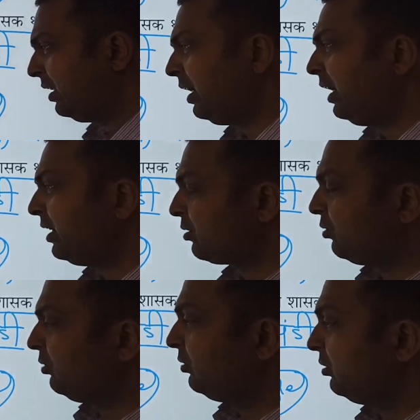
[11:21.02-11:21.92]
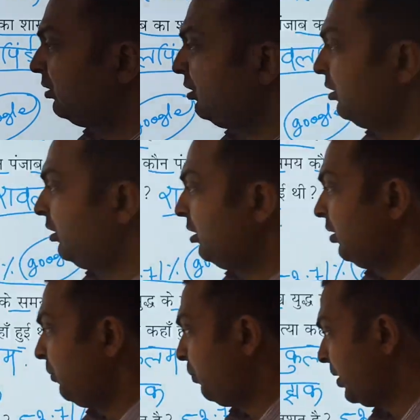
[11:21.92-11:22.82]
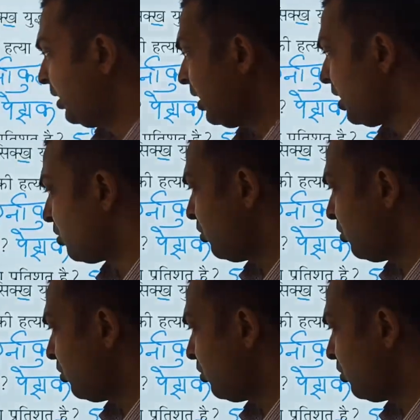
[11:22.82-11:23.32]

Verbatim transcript: देना है इसको पंद्रह अगस्त